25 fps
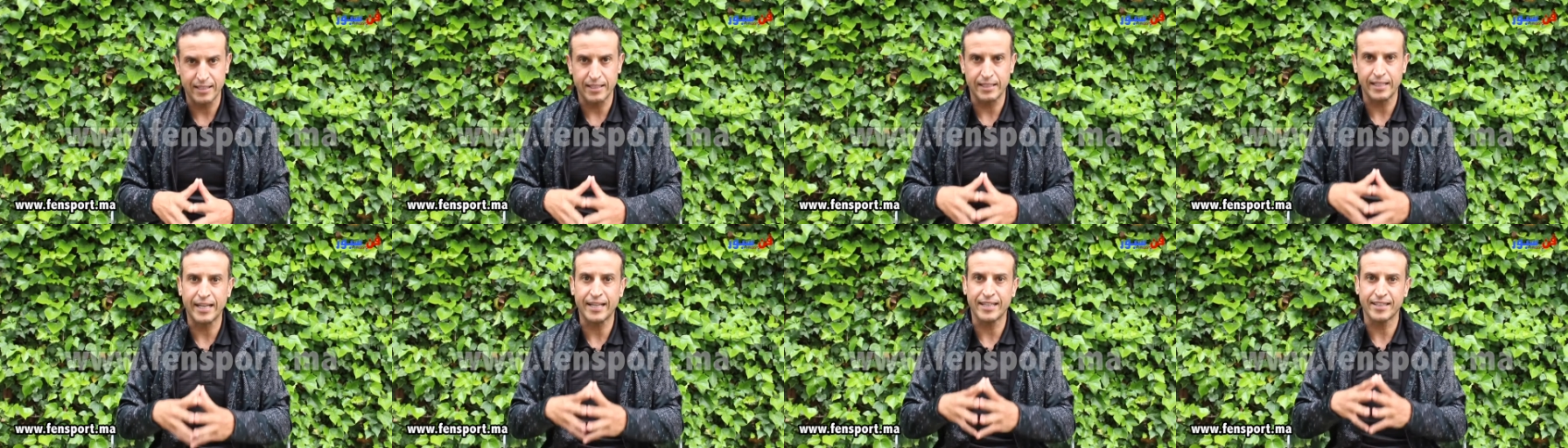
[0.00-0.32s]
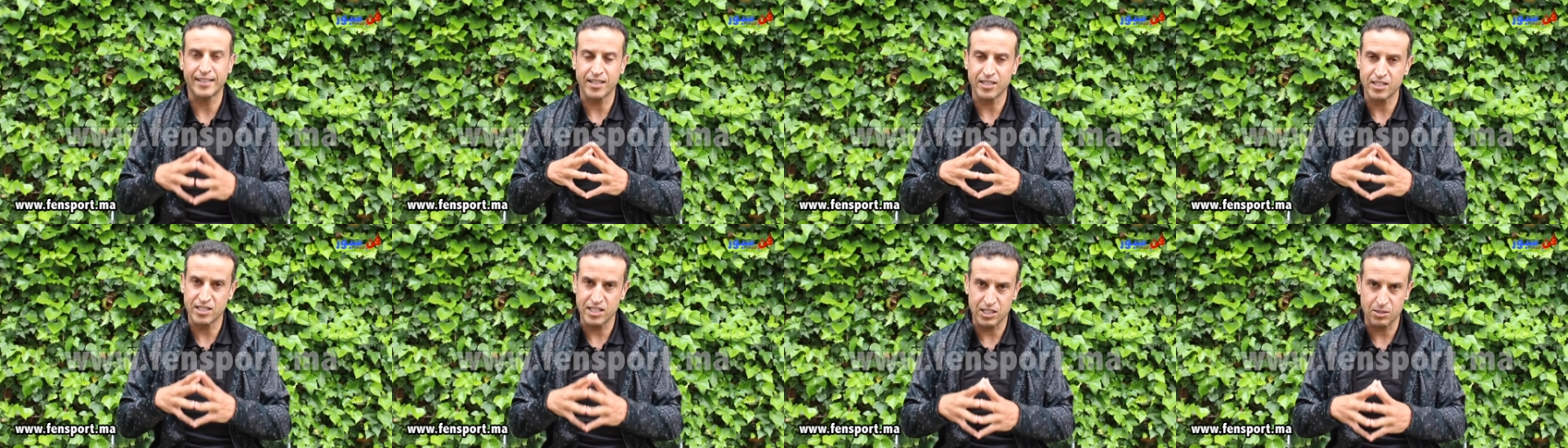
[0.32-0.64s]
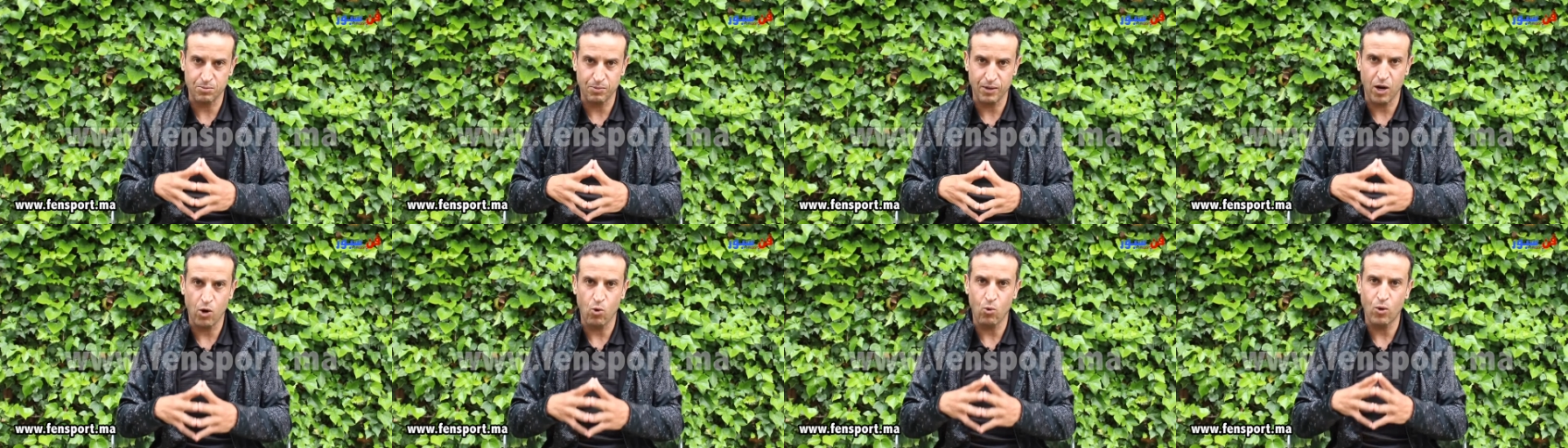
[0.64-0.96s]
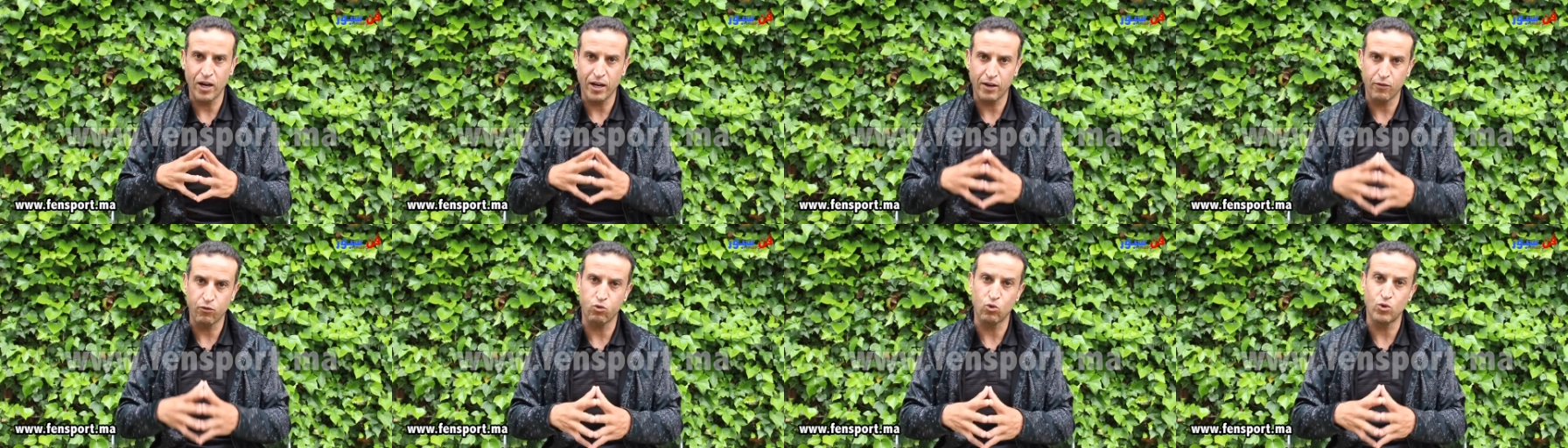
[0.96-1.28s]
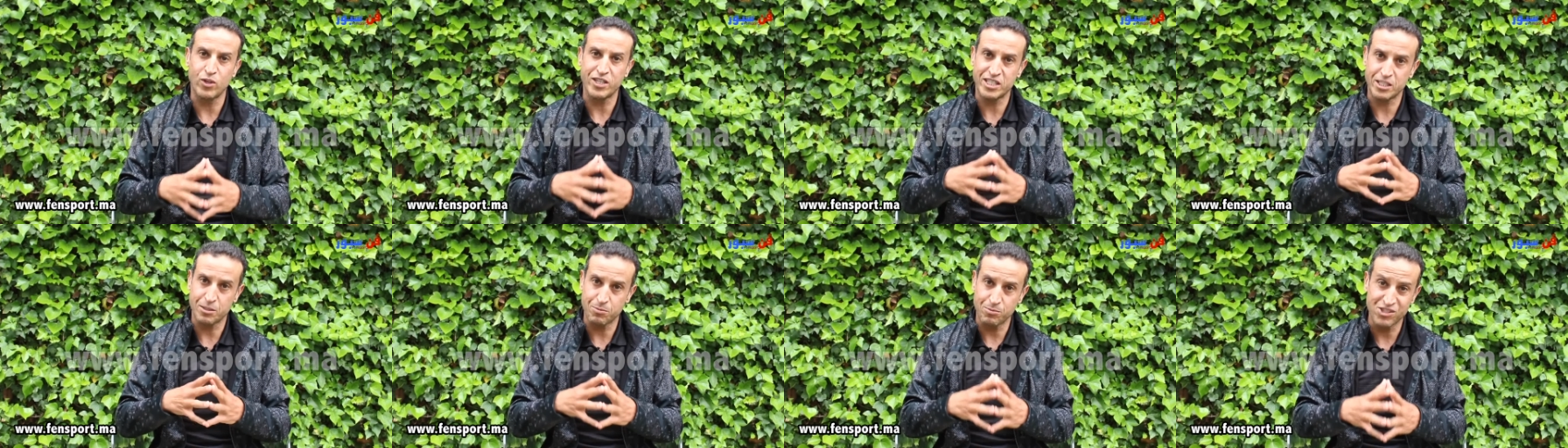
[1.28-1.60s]
الا قدرتي تبقى واقف
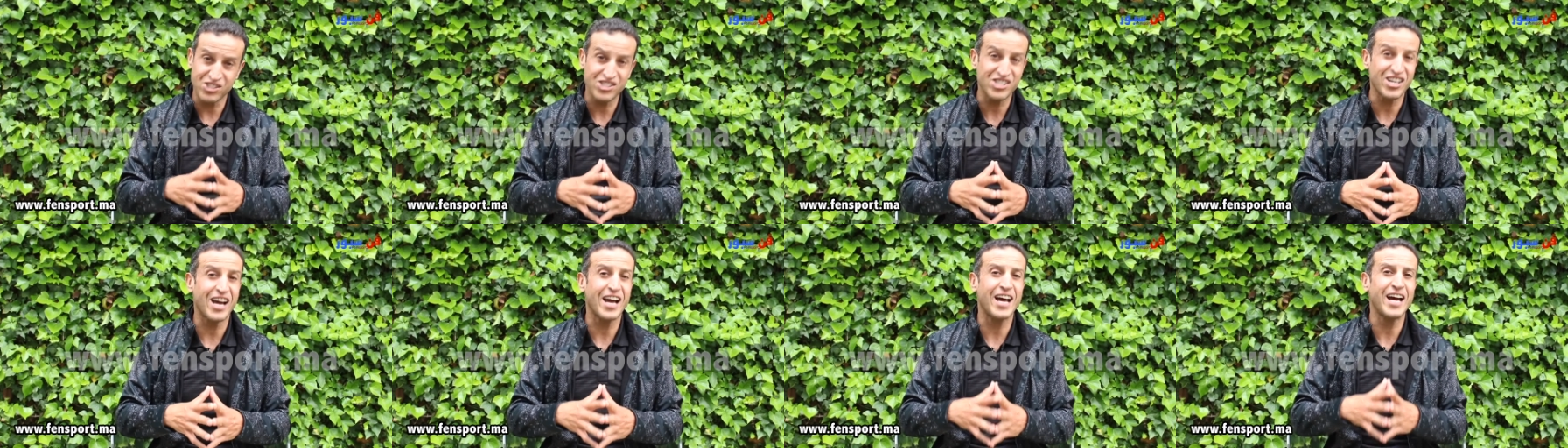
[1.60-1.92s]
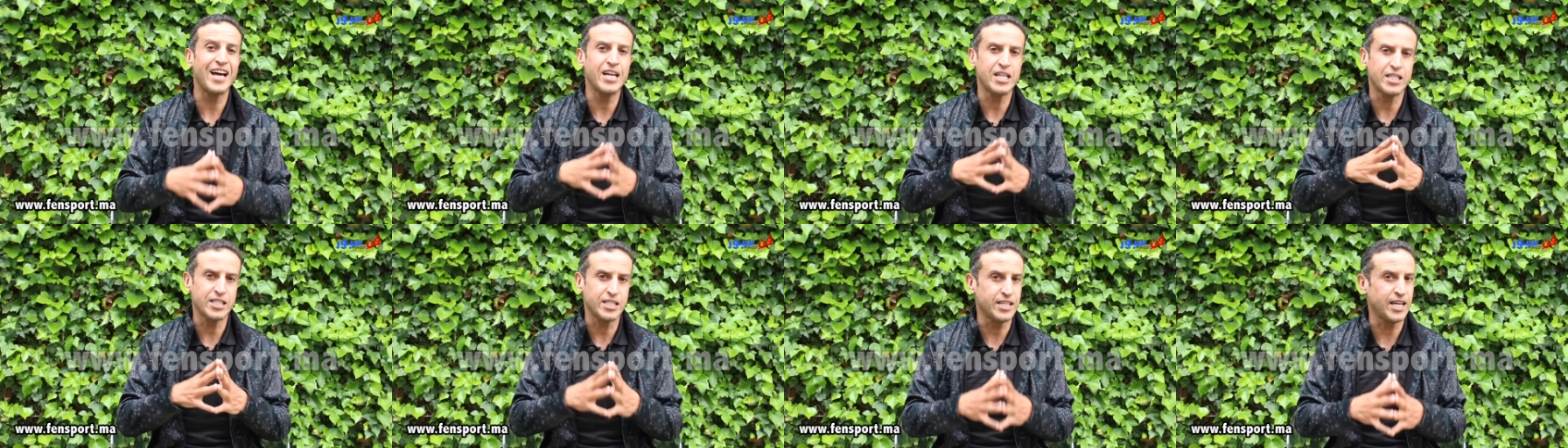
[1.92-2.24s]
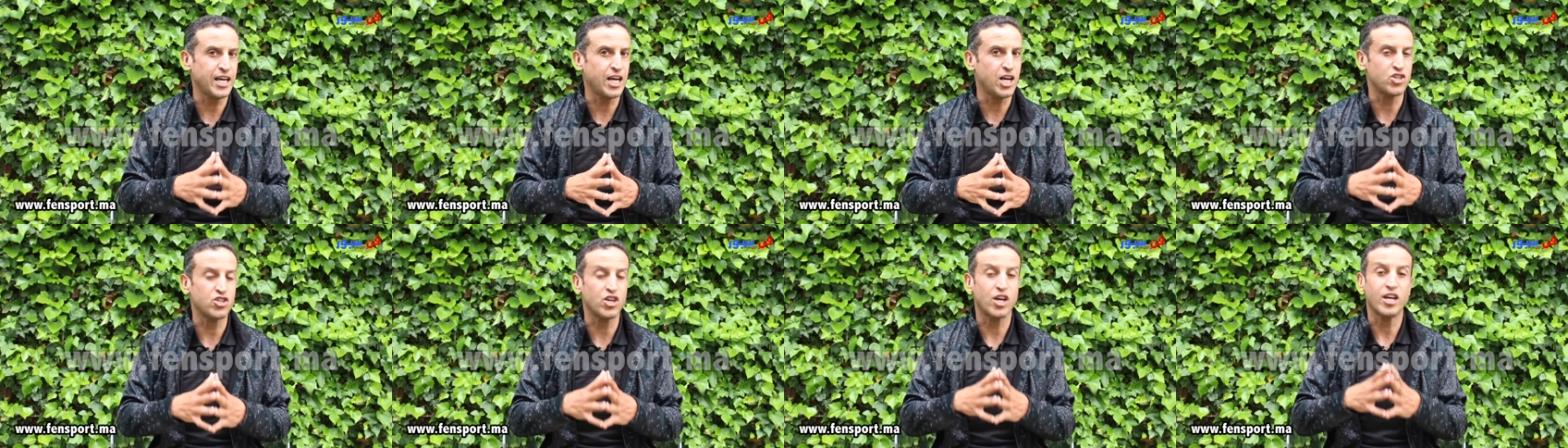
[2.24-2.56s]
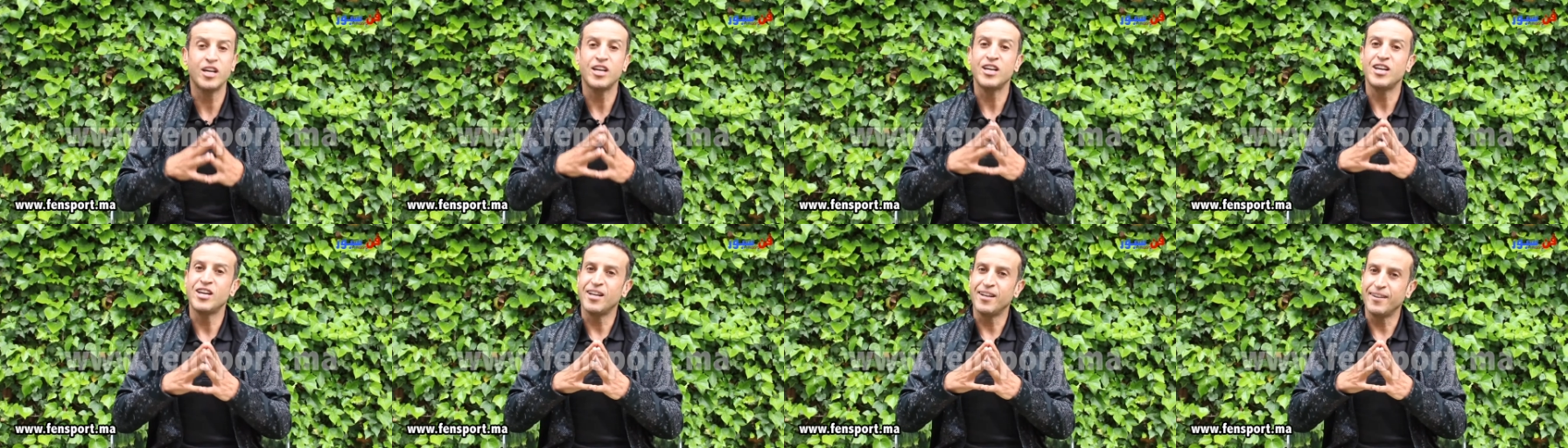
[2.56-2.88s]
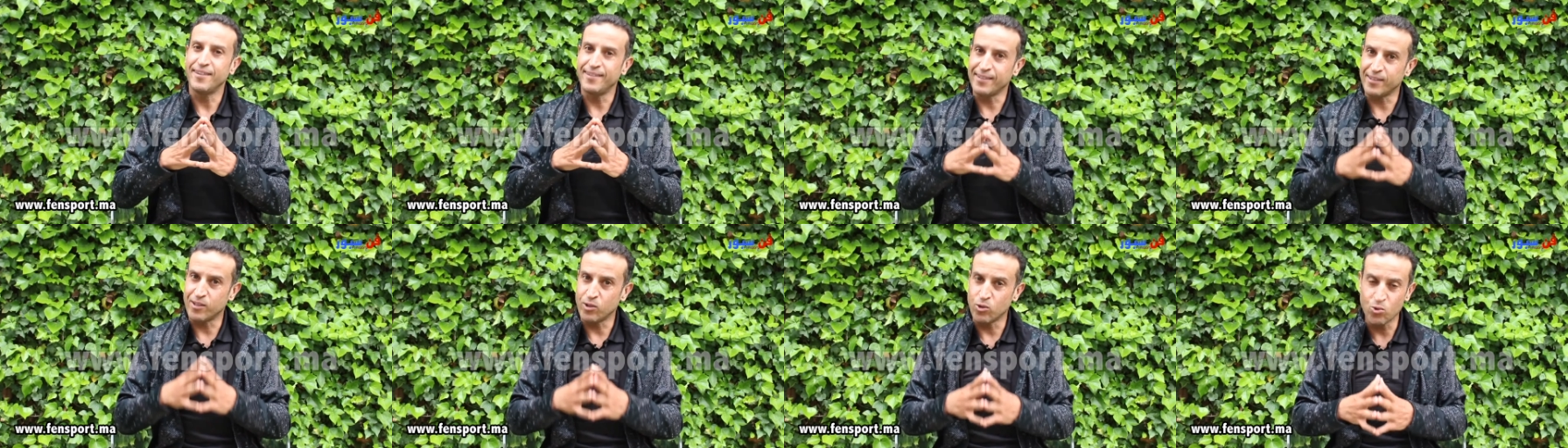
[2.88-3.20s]
ولا تمشى احسن حاجه
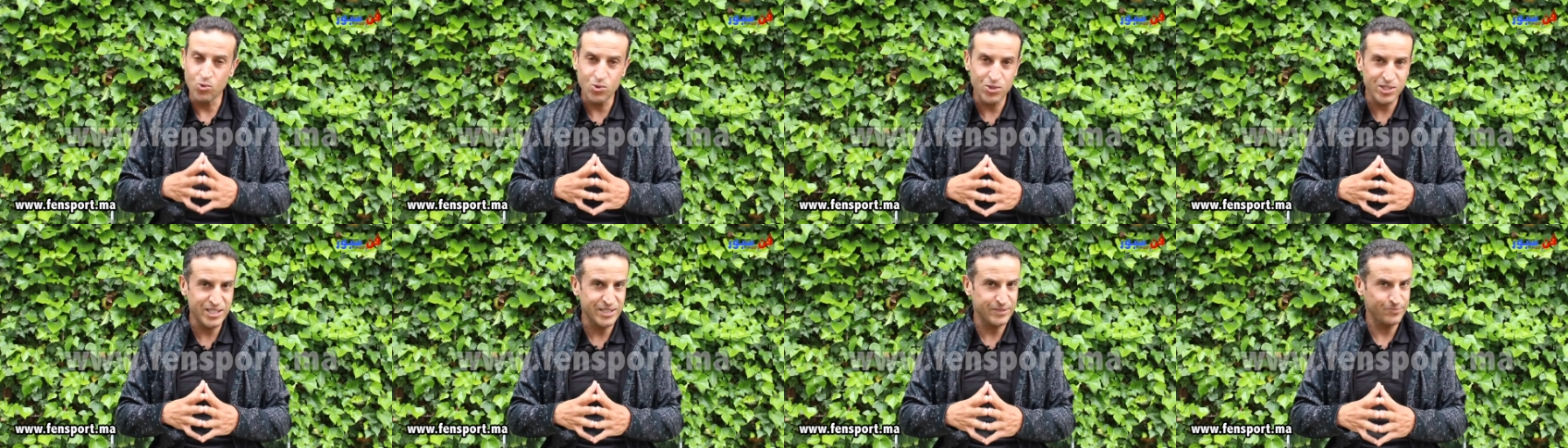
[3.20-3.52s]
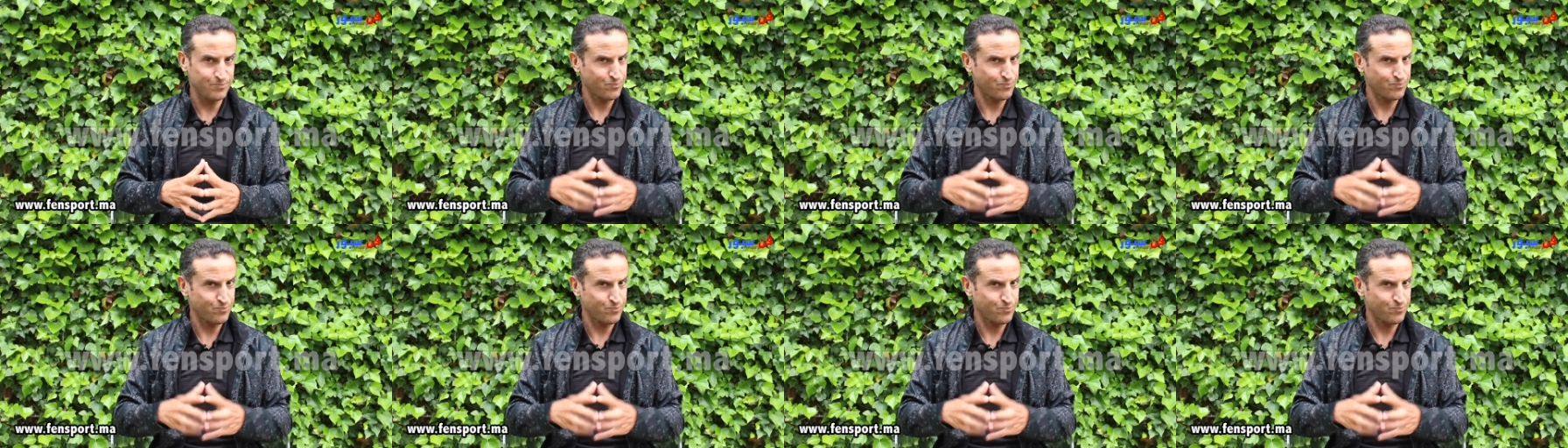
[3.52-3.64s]
الجلوس